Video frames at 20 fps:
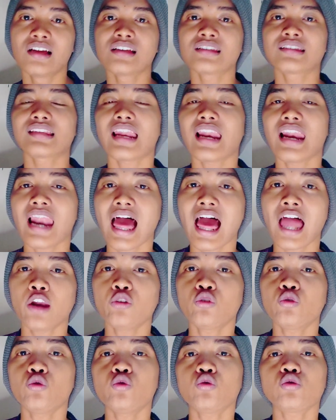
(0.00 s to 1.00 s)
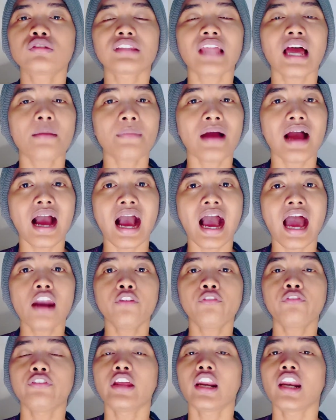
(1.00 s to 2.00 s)
selalu
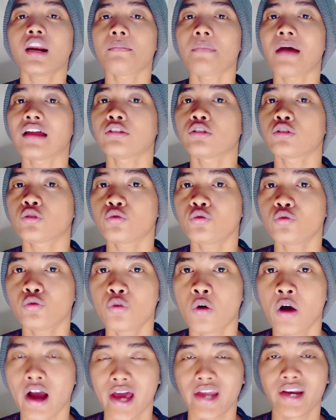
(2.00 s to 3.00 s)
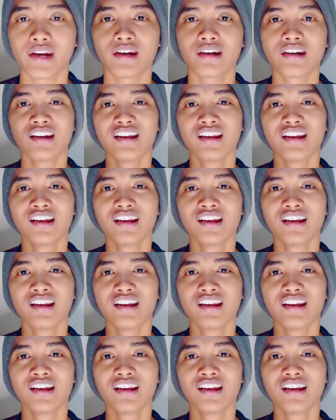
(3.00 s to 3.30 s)
utamakan firman Tuhan.